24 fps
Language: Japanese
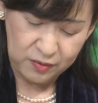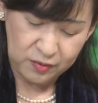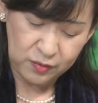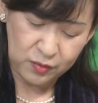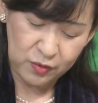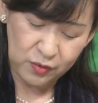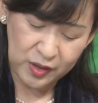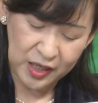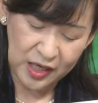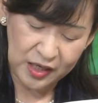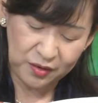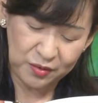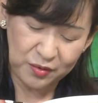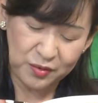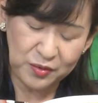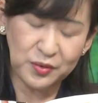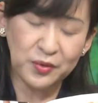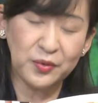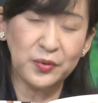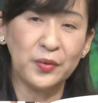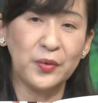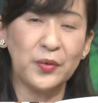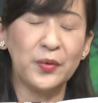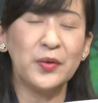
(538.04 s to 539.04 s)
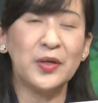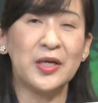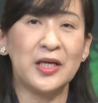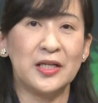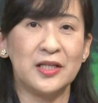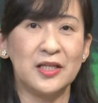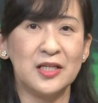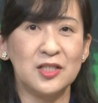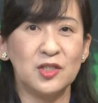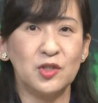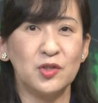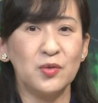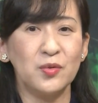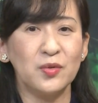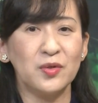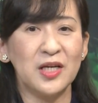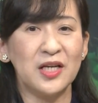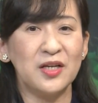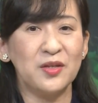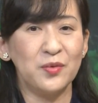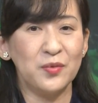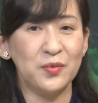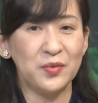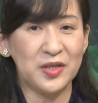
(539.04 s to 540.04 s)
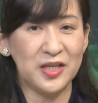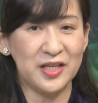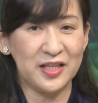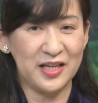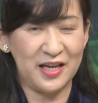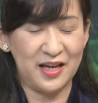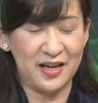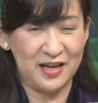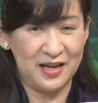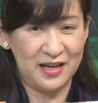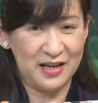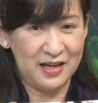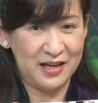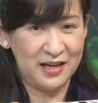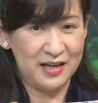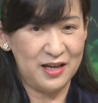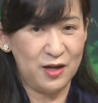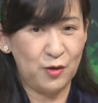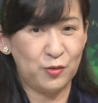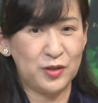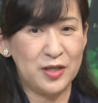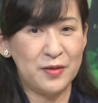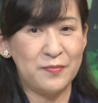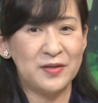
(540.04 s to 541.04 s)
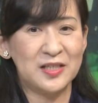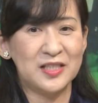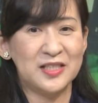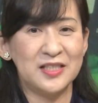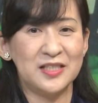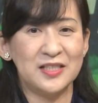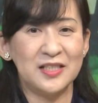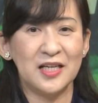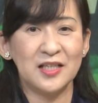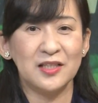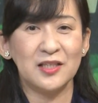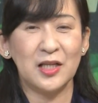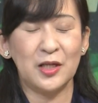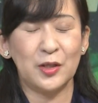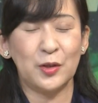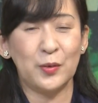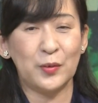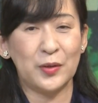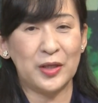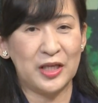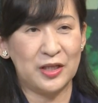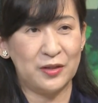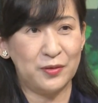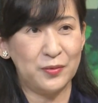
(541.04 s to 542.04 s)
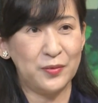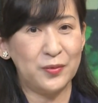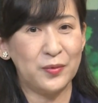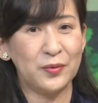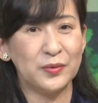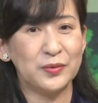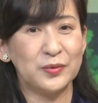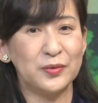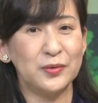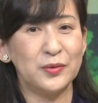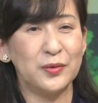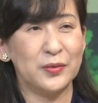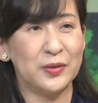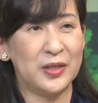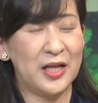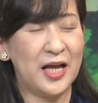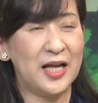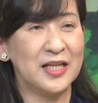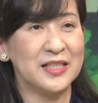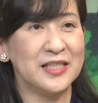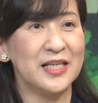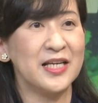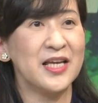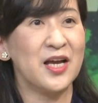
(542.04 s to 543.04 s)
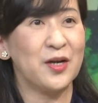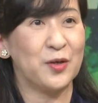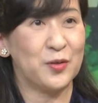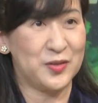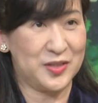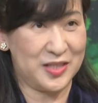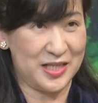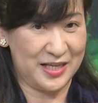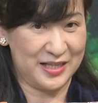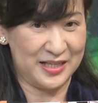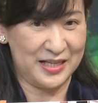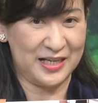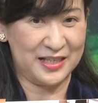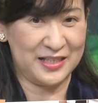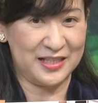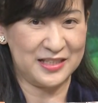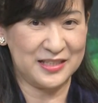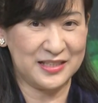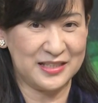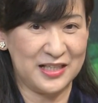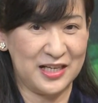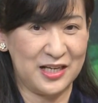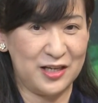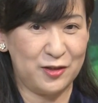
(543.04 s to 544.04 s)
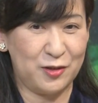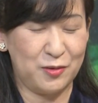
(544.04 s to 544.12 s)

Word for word: ご結婚の時に朝見の儀でお出ましになった時の黒田清子さんなんですけれ